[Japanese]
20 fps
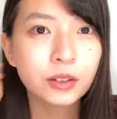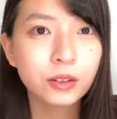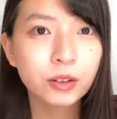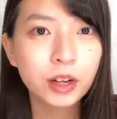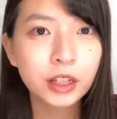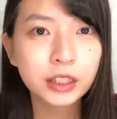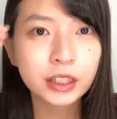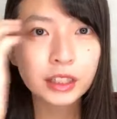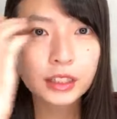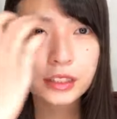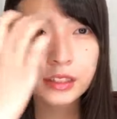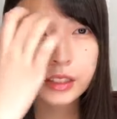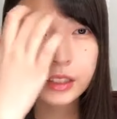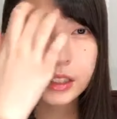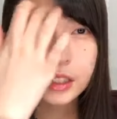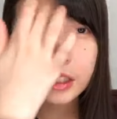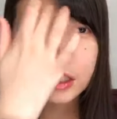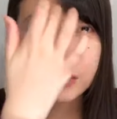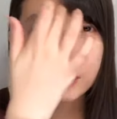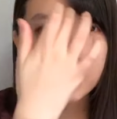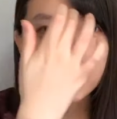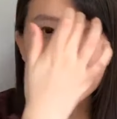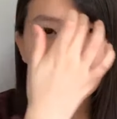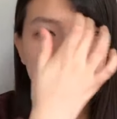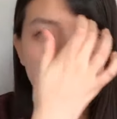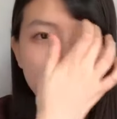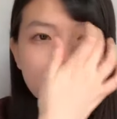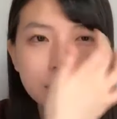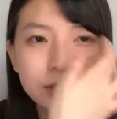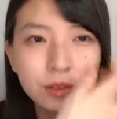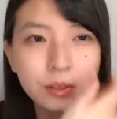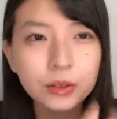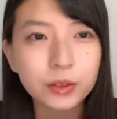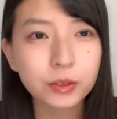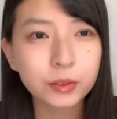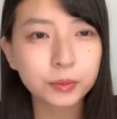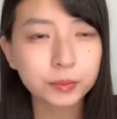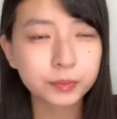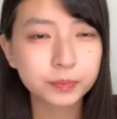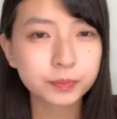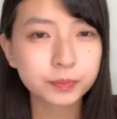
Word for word: お話的にはねそ